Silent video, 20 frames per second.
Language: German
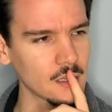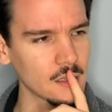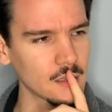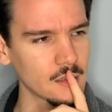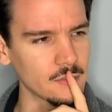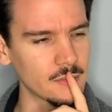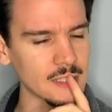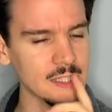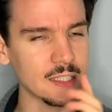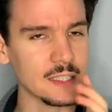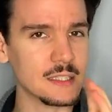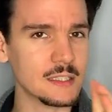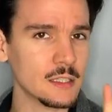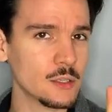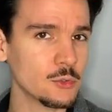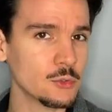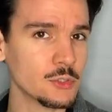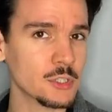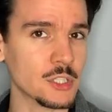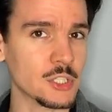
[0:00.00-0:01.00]
Was ist der
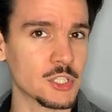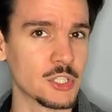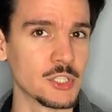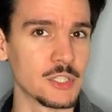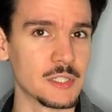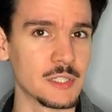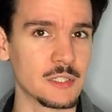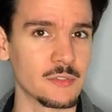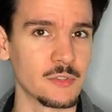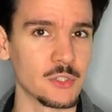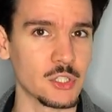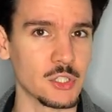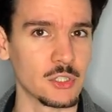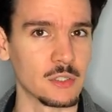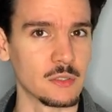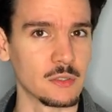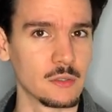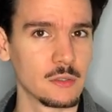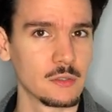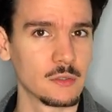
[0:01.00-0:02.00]
Unterschied
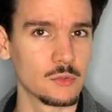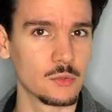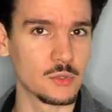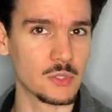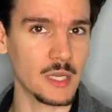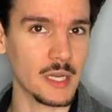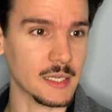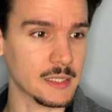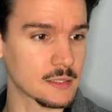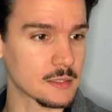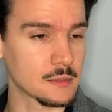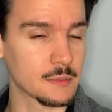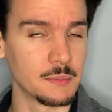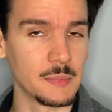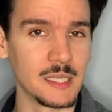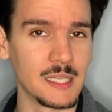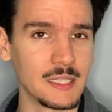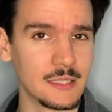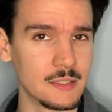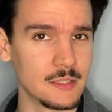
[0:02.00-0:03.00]
zwischen, du sagst, mir
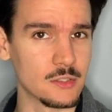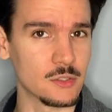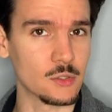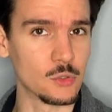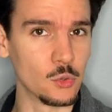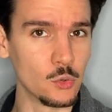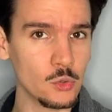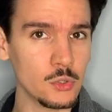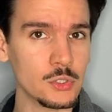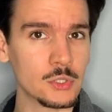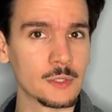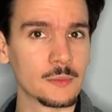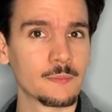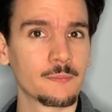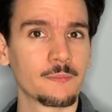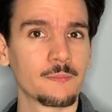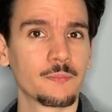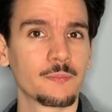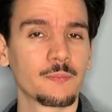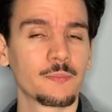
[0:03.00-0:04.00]
geht es gut
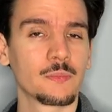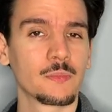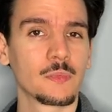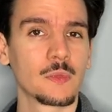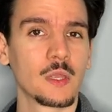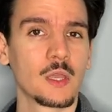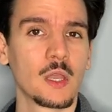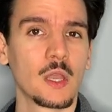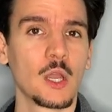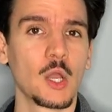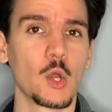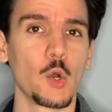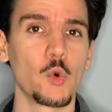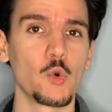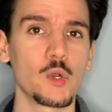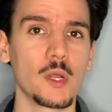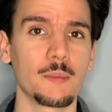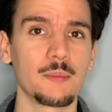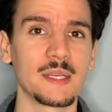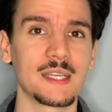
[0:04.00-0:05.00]

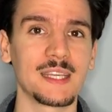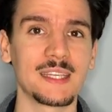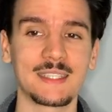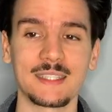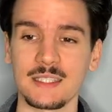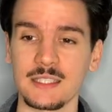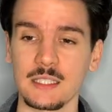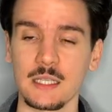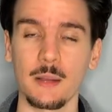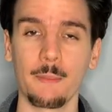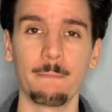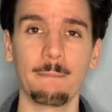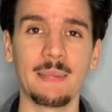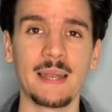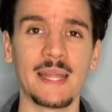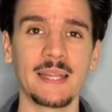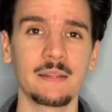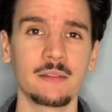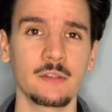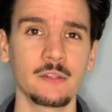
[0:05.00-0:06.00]
oder mir geht es
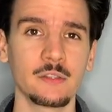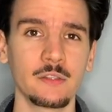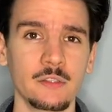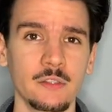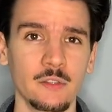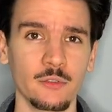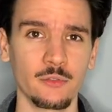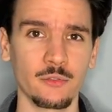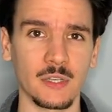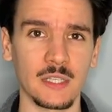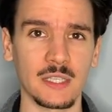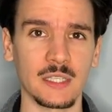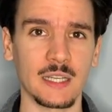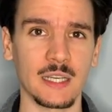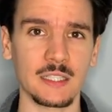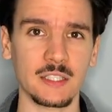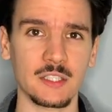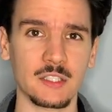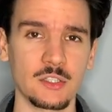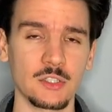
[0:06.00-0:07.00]
blendend,
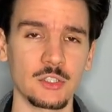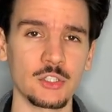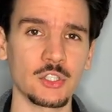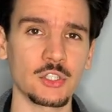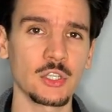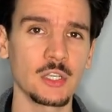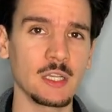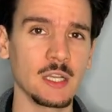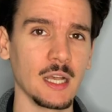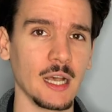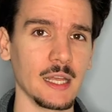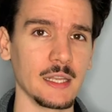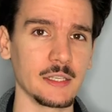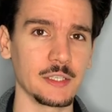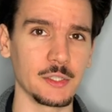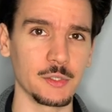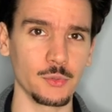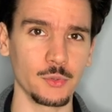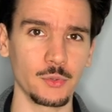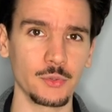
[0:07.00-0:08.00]
fantastisch,
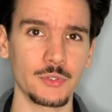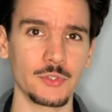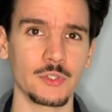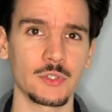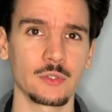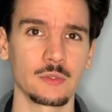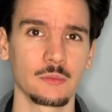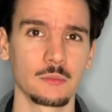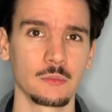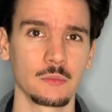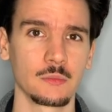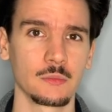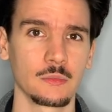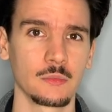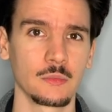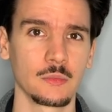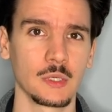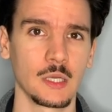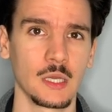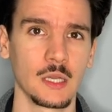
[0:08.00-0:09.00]
grandios.
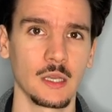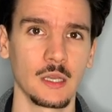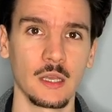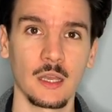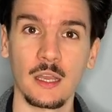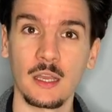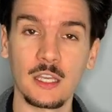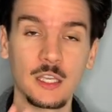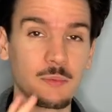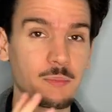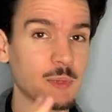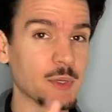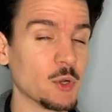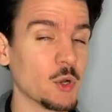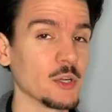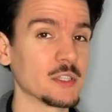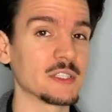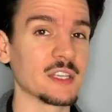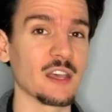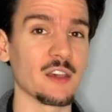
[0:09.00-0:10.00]
Ich bin
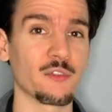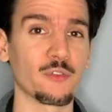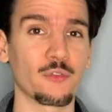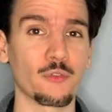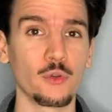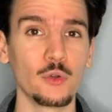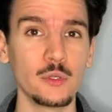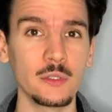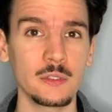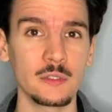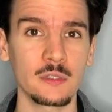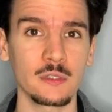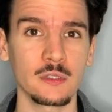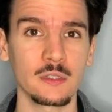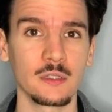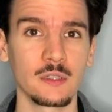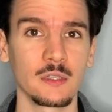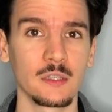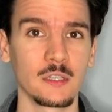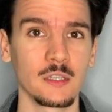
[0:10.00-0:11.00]
heute erfüllt.
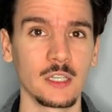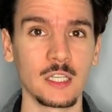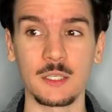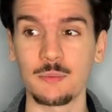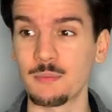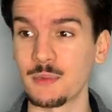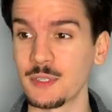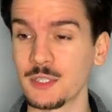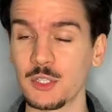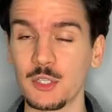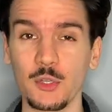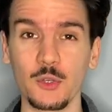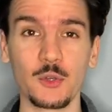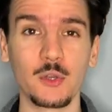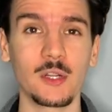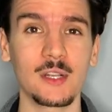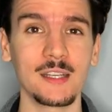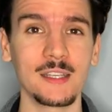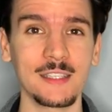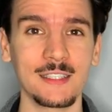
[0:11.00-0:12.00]
Ich bin
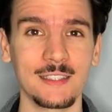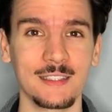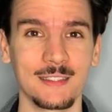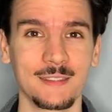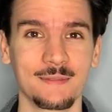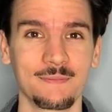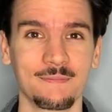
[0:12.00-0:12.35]
glücklich.